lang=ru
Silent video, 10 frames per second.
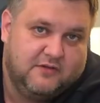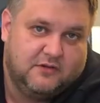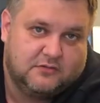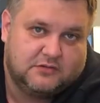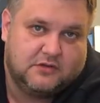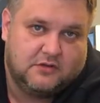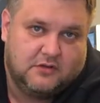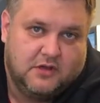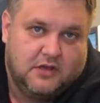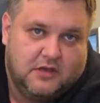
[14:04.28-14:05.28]
выгрузка.
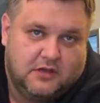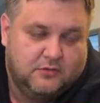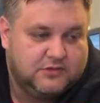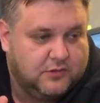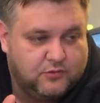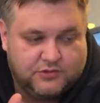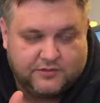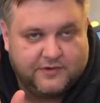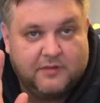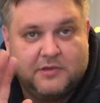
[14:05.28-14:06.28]
Угу. И у тебя куча
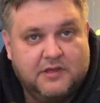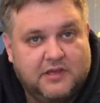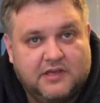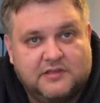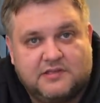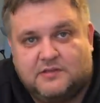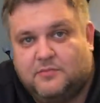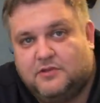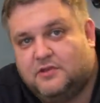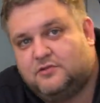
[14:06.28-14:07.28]
времени, едешь
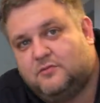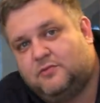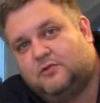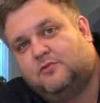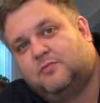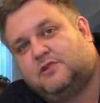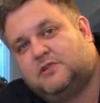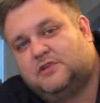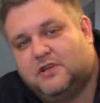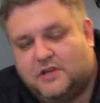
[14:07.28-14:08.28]
себе, ни о чем не думаешь,
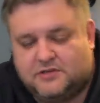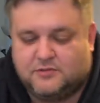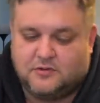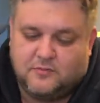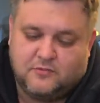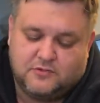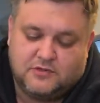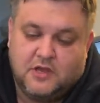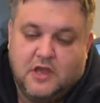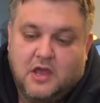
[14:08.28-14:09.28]
отдыхаешь сколько
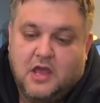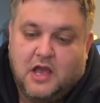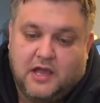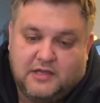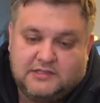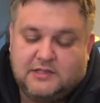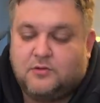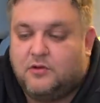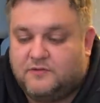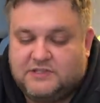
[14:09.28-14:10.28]
можешь. А есть
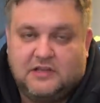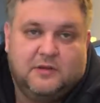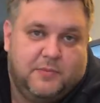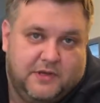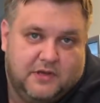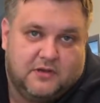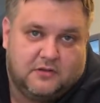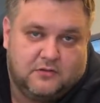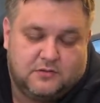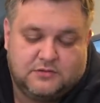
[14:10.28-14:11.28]
такое, взял и поехал
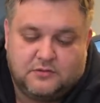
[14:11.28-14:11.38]
груз